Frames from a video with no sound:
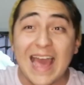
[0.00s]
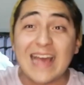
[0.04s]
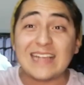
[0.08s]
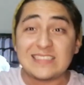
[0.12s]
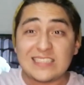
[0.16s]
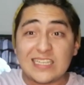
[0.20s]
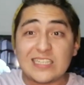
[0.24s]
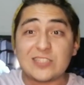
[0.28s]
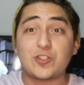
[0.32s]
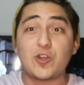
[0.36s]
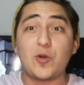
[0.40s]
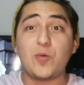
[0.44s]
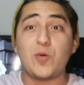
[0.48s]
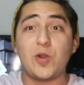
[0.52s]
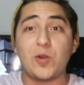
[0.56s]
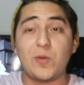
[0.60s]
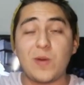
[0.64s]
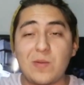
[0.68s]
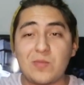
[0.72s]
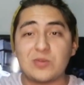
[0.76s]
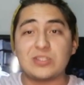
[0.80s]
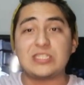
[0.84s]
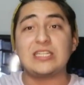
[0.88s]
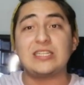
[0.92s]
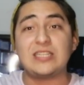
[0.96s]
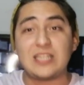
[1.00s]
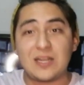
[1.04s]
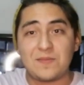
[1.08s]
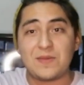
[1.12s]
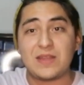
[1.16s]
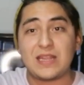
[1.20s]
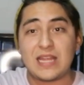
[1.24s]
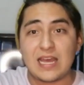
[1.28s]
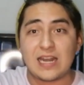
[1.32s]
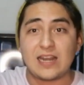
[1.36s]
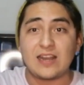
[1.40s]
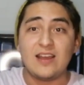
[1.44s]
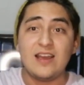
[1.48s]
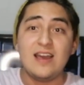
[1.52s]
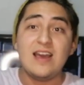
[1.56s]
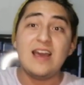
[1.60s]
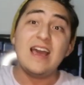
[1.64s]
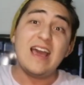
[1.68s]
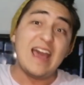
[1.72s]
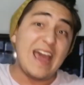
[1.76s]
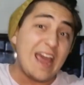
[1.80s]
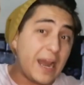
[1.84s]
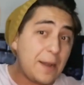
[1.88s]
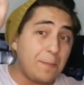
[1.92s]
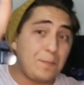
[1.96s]
Así es como lo vamos a terminar
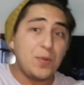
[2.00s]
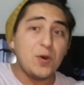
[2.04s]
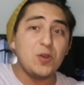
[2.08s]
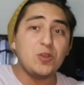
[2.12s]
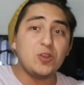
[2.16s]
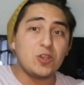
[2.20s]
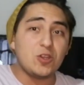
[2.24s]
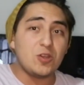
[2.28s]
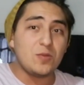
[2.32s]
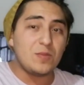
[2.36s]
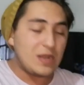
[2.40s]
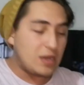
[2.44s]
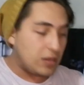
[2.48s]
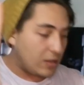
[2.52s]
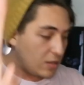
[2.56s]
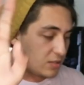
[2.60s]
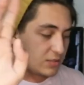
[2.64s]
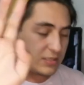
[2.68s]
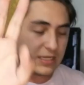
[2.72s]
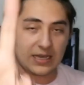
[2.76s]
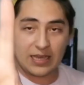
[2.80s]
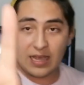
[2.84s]
el punto número dos